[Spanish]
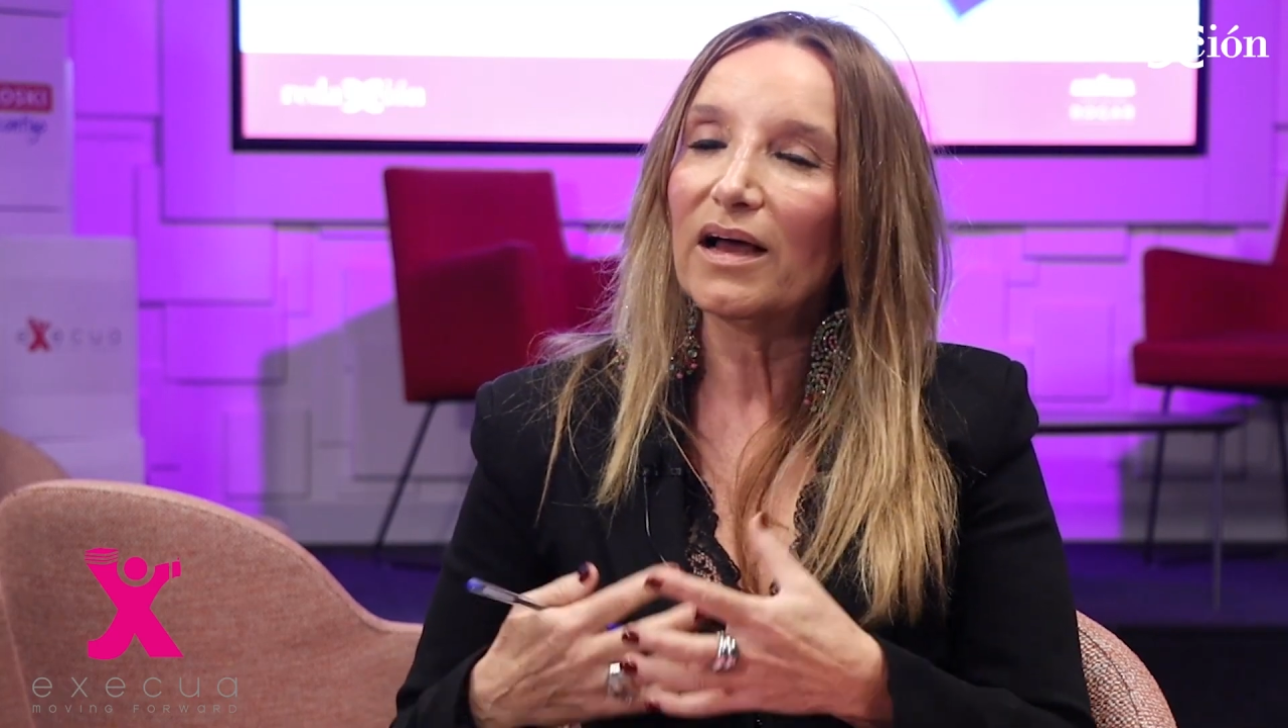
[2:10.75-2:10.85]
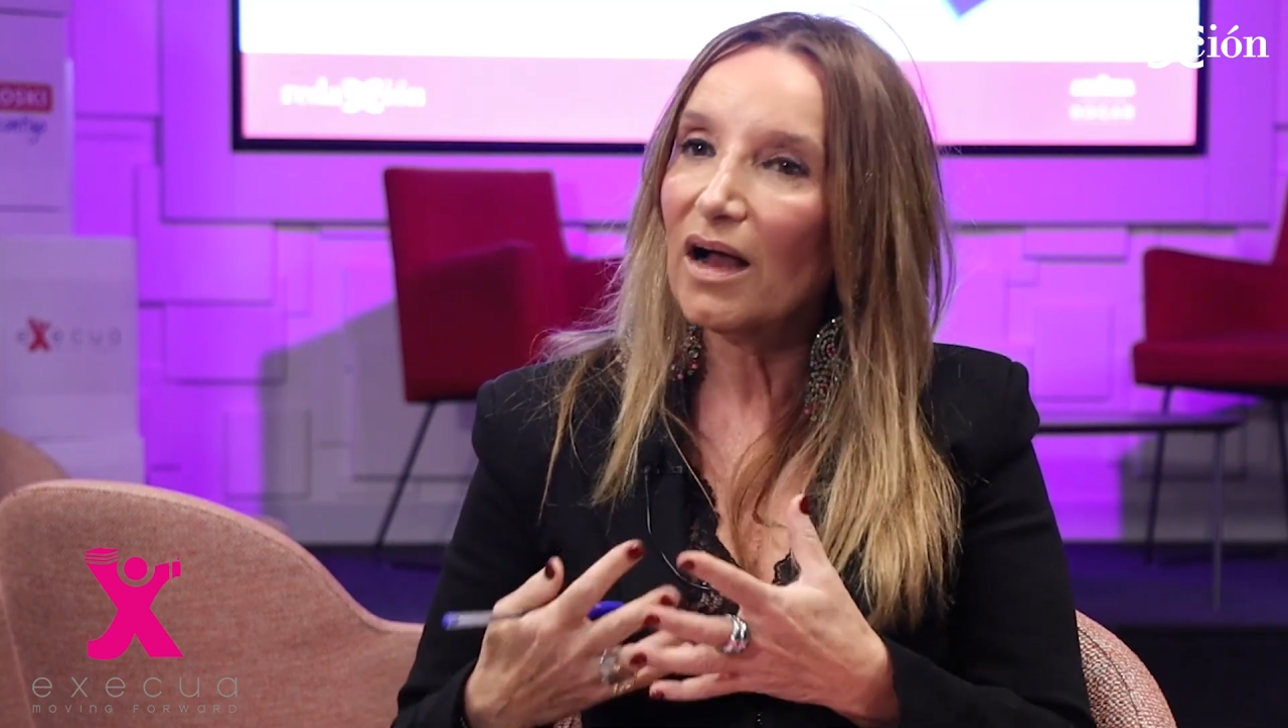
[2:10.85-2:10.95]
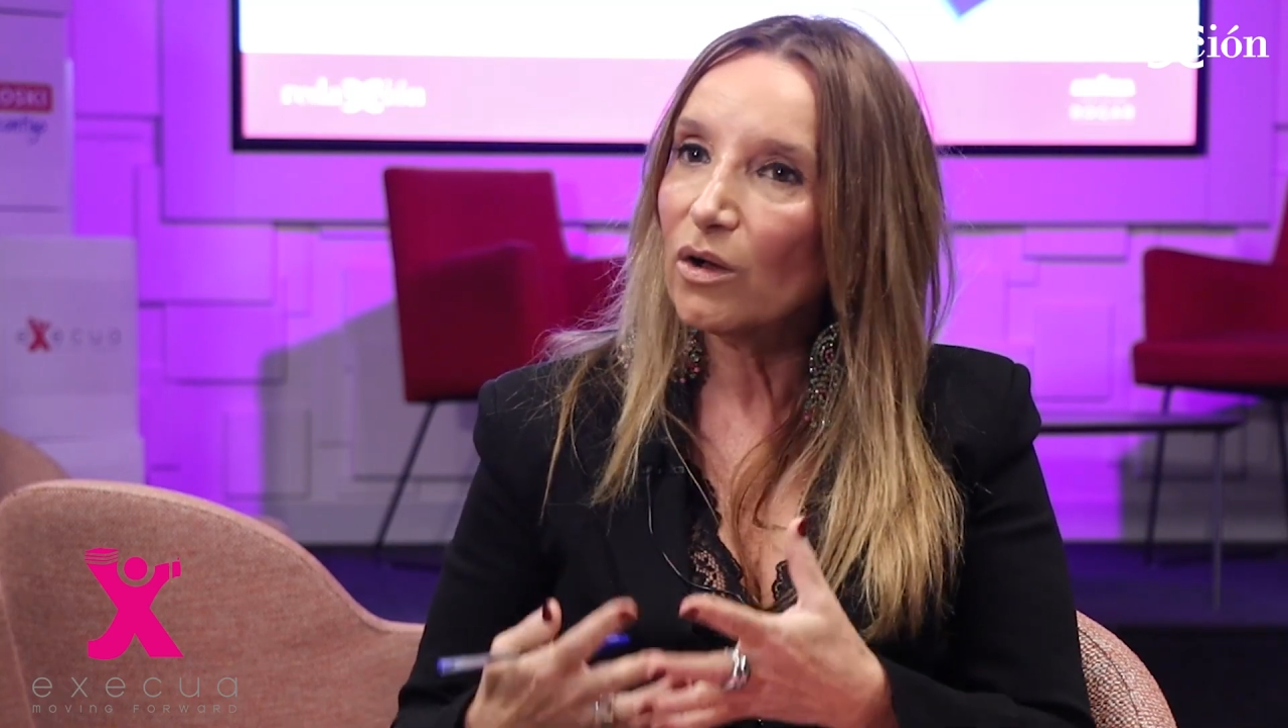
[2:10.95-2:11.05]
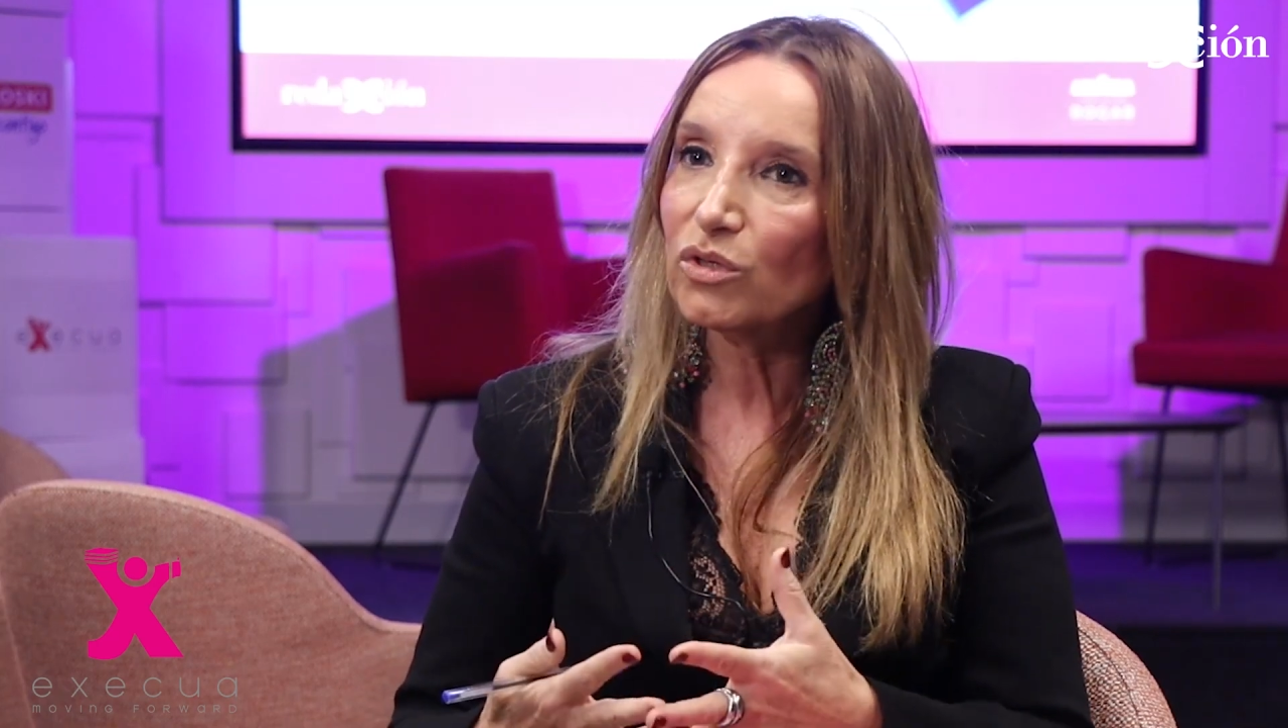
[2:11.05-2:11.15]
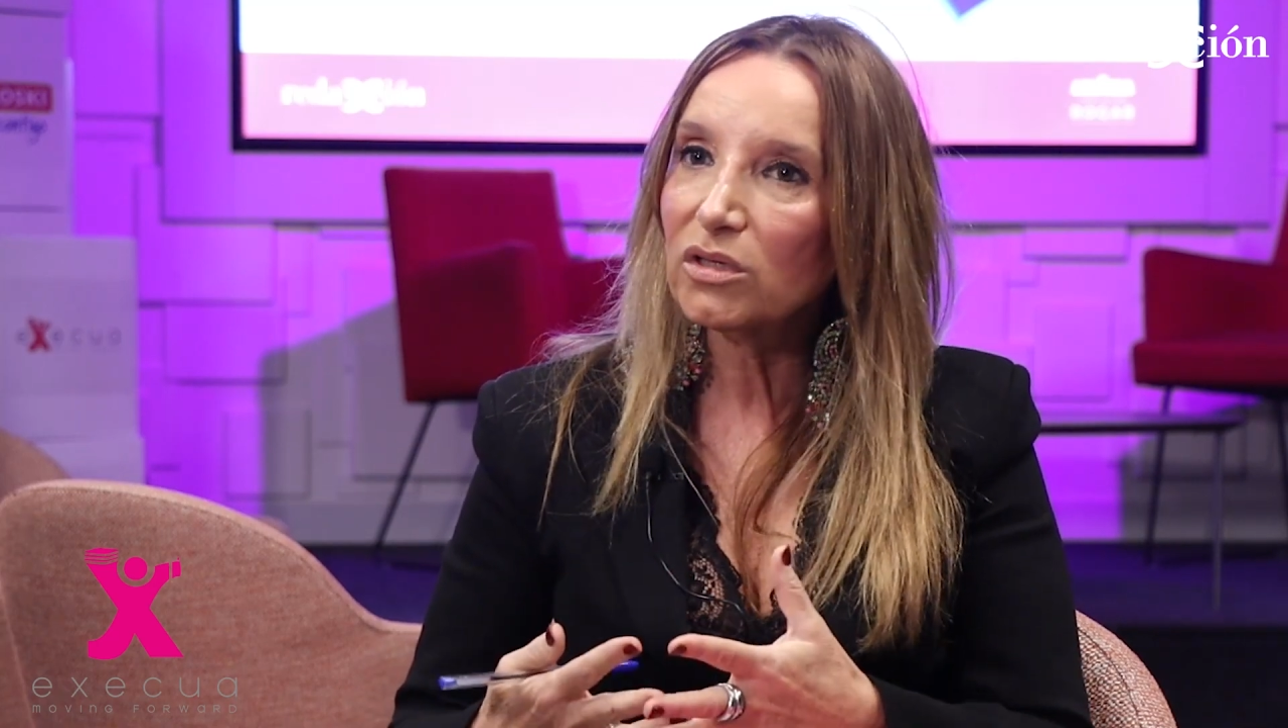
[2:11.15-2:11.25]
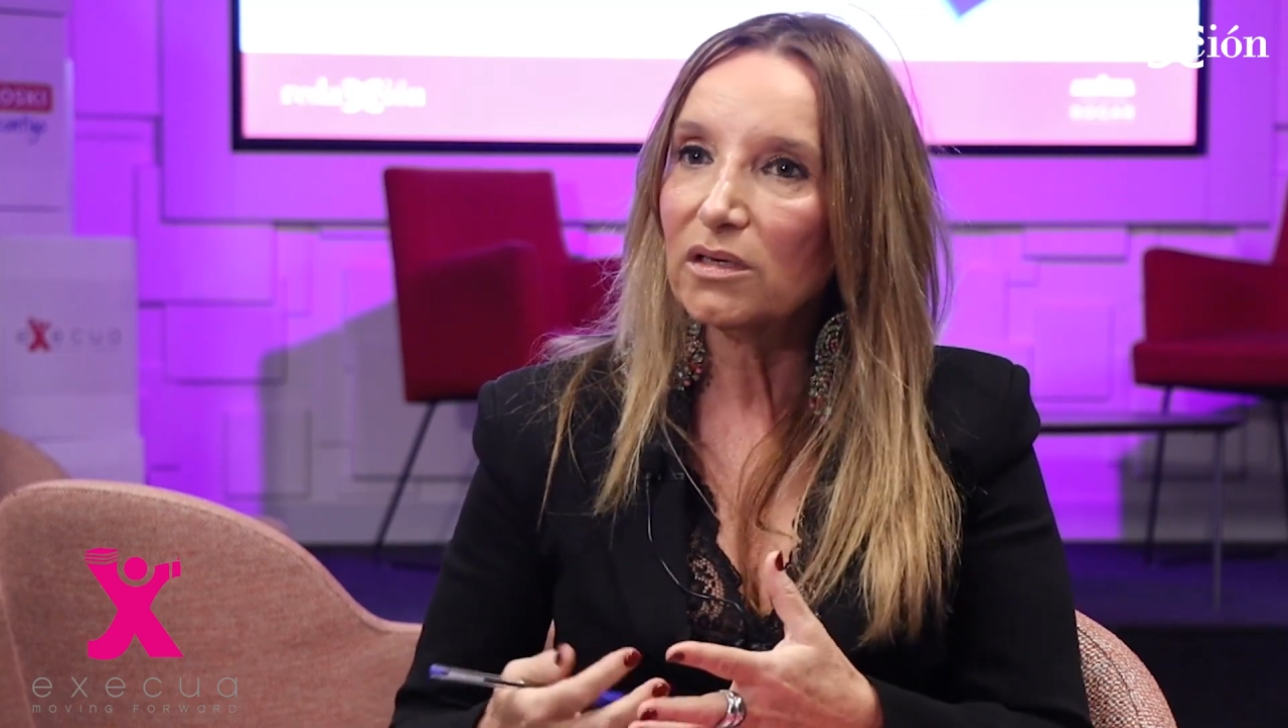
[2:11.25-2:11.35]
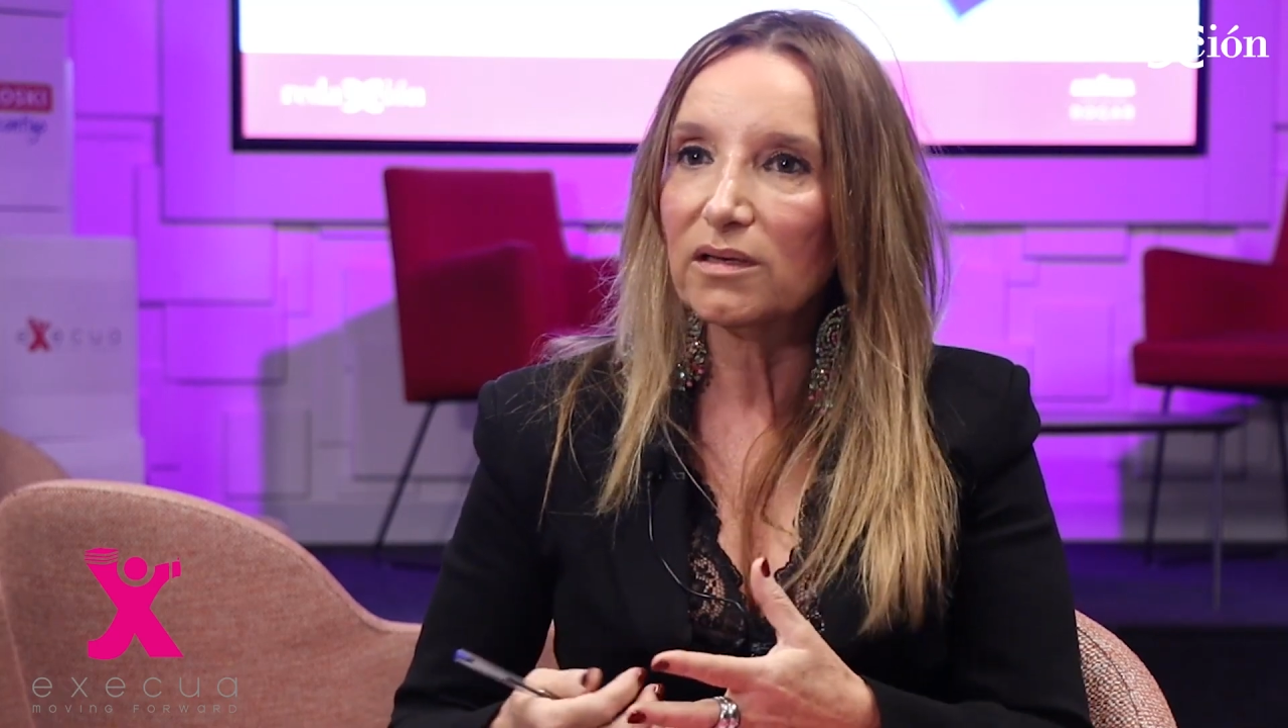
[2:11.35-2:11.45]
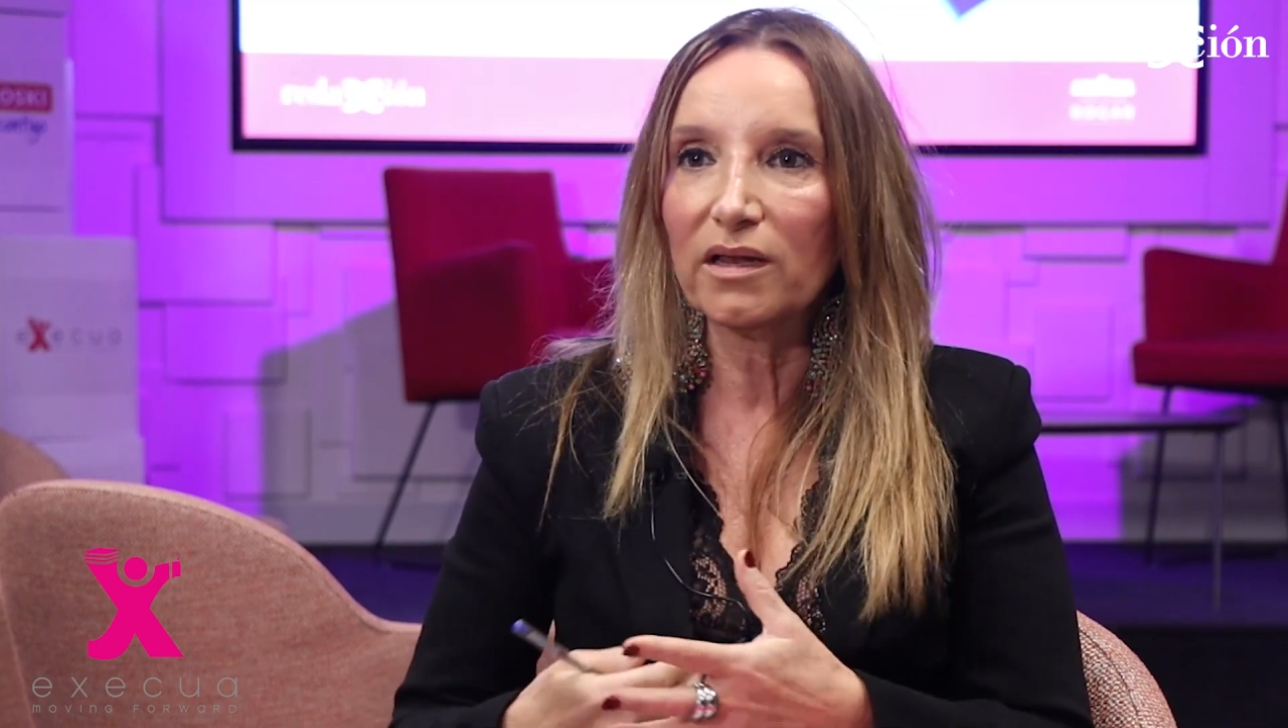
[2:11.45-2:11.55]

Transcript: housing,